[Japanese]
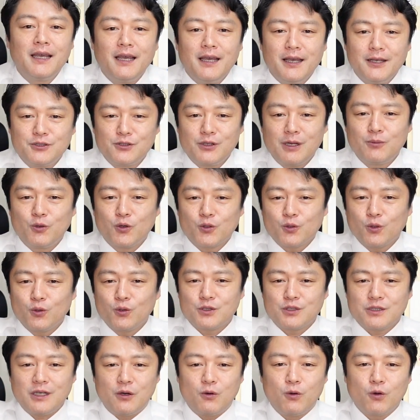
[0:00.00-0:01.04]
いずれも当
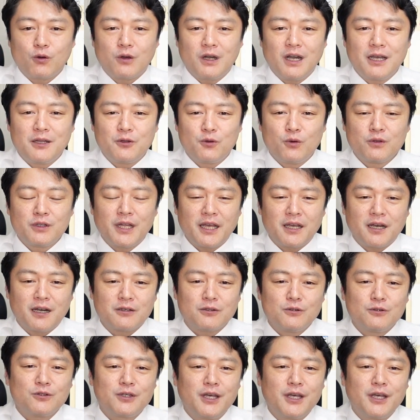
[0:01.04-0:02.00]
時は北海道大学、